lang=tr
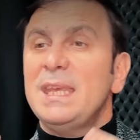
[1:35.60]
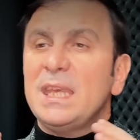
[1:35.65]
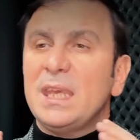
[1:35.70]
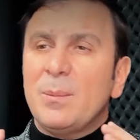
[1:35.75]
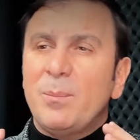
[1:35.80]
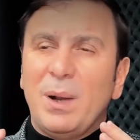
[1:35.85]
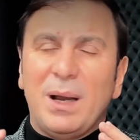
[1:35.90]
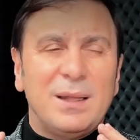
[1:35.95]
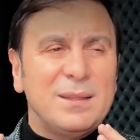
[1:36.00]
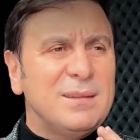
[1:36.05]

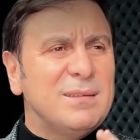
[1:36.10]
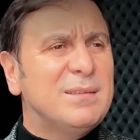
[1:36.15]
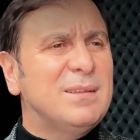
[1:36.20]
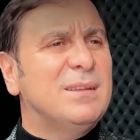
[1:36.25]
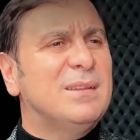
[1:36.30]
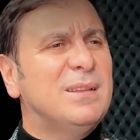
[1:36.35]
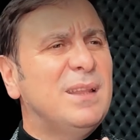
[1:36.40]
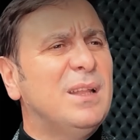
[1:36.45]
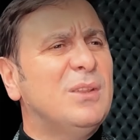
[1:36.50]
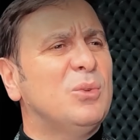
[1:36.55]

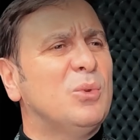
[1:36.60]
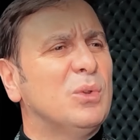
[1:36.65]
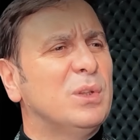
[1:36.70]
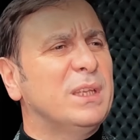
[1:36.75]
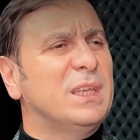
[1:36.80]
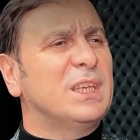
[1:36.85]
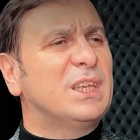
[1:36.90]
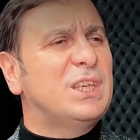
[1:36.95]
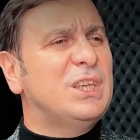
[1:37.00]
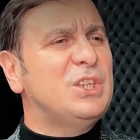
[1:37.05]
ibadetinden
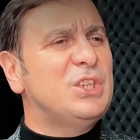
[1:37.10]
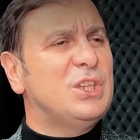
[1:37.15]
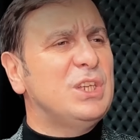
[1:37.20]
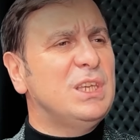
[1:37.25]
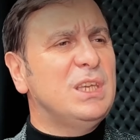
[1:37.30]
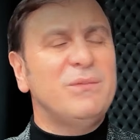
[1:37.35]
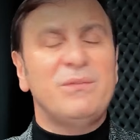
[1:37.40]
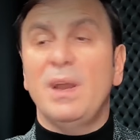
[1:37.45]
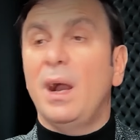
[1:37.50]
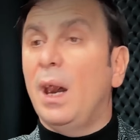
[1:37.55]
dolayı
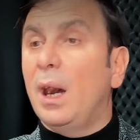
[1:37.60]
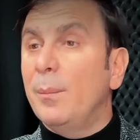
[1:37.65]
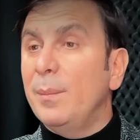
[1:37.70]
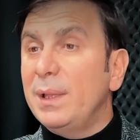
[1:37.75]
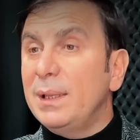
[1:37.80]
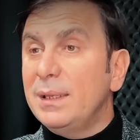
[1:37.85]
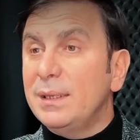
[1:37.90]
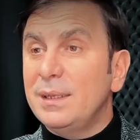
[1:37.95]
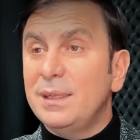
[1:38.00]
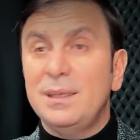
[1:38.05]
kişiyi ve
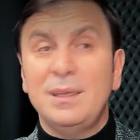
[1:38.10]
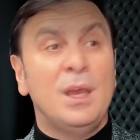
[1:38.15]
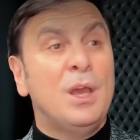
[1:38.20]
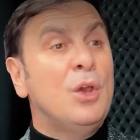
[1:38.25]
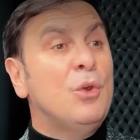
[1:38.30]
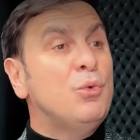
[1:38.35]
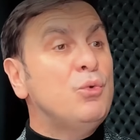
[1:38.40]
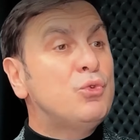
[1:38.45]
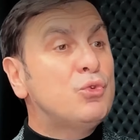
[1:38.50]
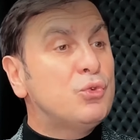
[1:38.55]
amelini
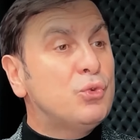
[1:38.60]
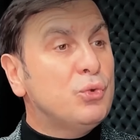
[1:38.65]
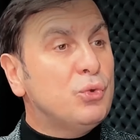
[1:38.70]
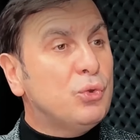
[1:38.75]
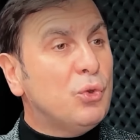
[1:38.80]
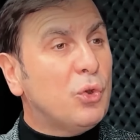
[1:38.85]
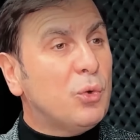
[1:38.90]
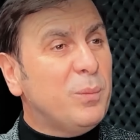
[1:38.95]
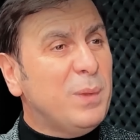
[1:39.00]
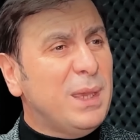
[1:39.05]
üstün
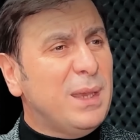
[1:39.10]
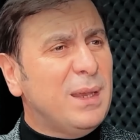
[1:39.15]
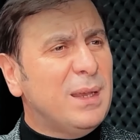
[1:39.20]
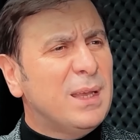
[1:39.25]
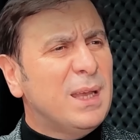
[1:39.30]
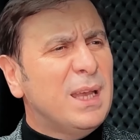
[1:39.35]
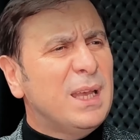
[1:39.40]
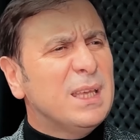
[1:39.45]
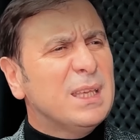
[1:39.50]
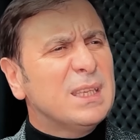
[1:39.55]
görmeye,
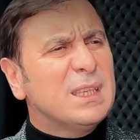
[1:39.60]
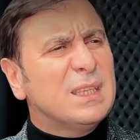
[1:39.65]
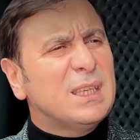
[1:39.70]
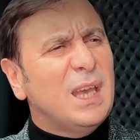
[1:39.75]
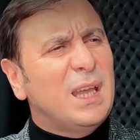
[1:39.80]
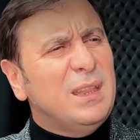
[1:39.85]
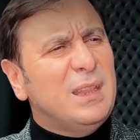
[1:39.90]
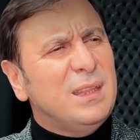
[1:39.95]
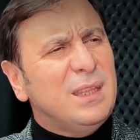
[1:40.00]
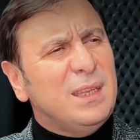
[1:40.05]

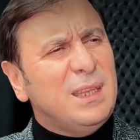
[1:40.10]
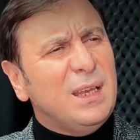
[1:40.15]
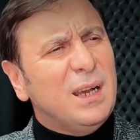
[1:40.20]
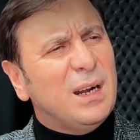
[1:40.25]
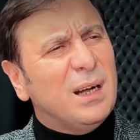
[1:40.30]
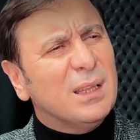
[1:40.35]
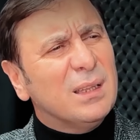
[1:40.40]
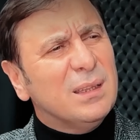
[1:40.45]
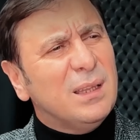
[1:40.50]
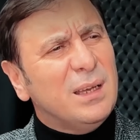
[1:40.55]
kendini
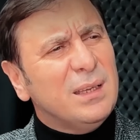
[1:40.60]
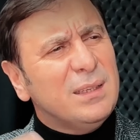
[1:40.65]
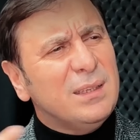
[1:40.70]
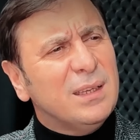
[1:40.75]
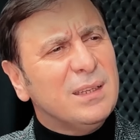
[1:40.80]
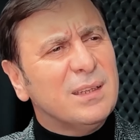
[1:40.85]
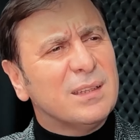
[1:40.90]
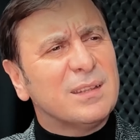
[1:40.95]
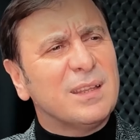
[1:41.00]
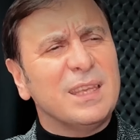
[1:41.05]
Allah
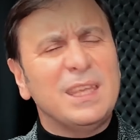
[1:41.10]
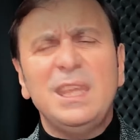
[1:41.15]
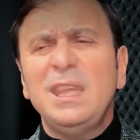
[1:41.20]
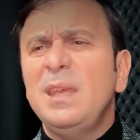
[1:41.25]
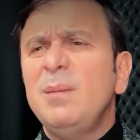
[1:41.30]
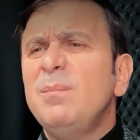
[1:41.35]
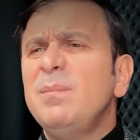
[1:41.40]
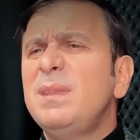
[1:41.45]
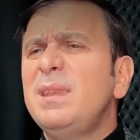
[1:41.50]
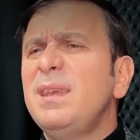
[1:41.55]
yanında
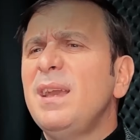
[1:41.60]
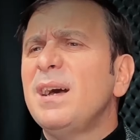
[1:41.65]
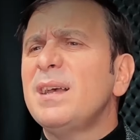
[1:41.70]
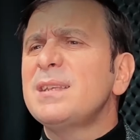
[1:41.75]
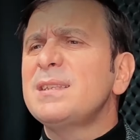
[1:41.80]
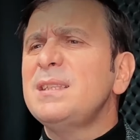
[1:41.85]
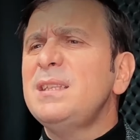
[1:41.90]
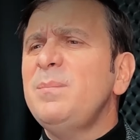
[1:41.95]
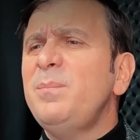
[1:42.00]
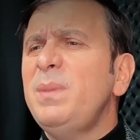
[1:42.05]

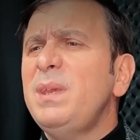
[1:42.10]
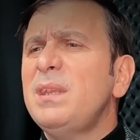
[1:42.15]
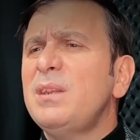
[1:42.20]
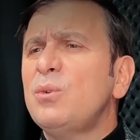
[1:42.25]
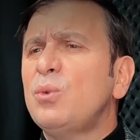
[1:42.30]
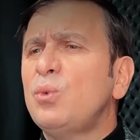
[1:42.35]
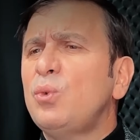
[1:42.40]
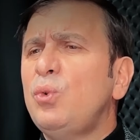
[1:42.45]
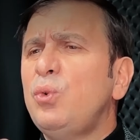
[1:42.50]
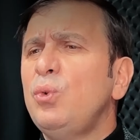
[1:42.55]
imtiyazlı bir
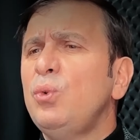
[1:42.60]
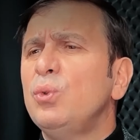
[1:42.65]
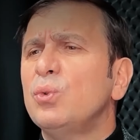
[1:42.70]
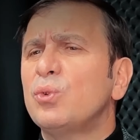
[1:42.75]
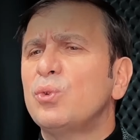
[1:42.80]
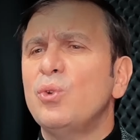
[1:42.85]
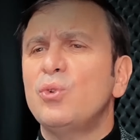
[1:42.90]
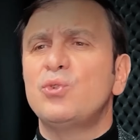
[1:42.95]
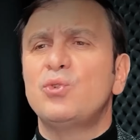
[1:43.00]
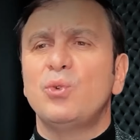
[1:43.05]
kul
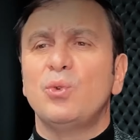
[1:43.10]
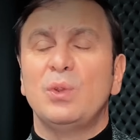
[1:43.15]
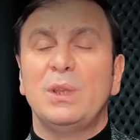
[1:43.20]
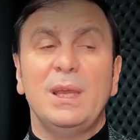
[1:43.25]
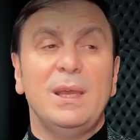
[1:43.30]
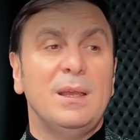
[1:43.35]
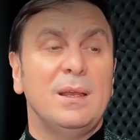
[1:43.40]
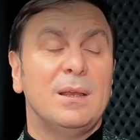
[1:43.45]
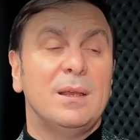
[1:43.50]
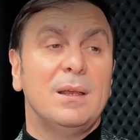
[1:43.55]

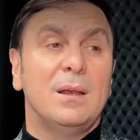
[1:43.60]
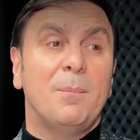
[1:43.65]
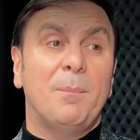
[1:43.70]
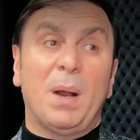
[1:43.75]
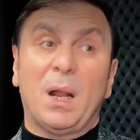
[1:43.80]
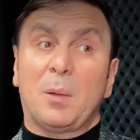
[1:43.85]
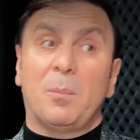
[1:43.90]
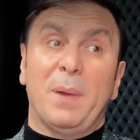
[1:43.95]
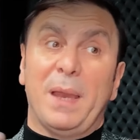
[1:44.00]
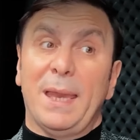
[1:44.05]
gözüyle
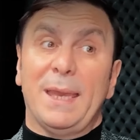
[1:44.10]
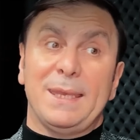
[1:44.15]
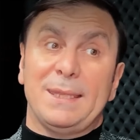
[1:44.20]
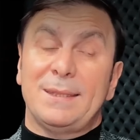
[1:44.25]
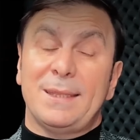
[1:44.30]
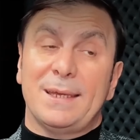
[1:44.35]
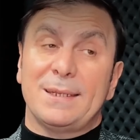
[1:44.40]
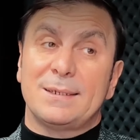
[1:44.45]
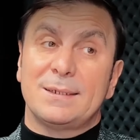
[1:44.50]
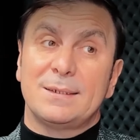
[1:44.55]
bakmaya
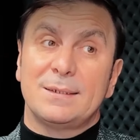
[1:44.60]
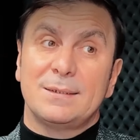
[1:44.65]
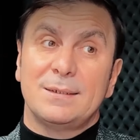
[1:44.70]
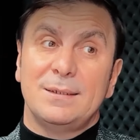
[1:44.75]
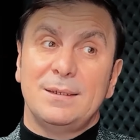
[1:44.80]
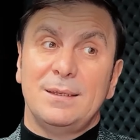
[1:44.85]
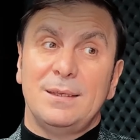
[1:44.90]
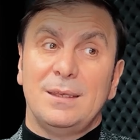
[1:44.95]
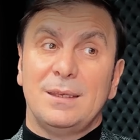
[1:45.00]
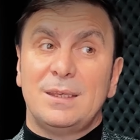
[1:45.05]
iter.
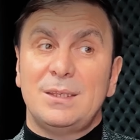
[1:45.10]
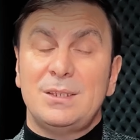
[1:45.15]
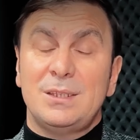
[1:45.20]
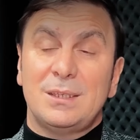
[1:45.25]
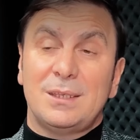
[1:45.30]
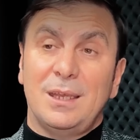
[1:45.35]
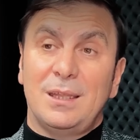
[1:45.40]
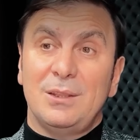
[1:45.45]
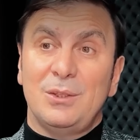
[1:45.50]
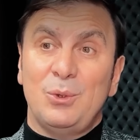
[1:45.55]
Kişi
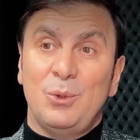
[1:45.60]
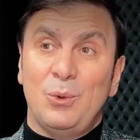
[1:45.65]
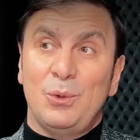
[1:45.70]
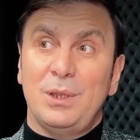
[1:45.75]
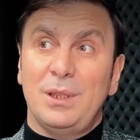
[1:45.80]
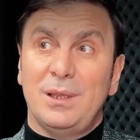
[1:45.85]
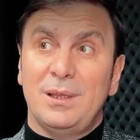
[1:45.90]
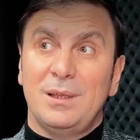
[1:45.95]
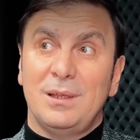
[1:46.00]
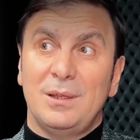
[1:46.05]
kendini
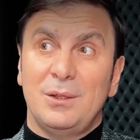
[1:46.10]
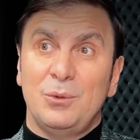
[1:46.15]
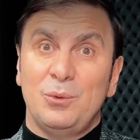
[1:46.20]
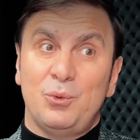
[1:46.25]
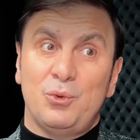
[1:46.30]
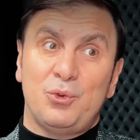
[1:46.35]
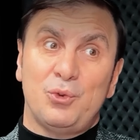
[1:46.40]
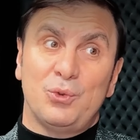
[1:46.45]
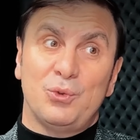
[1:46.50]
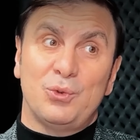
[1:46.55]
öyle
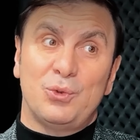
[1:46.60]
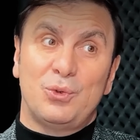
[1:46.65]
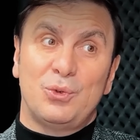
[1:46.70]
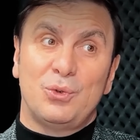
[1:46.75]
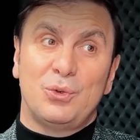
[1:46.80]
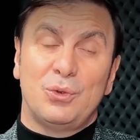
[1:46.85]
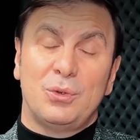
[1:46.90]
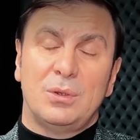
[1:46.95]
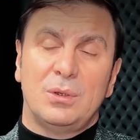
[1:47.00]
düşünür.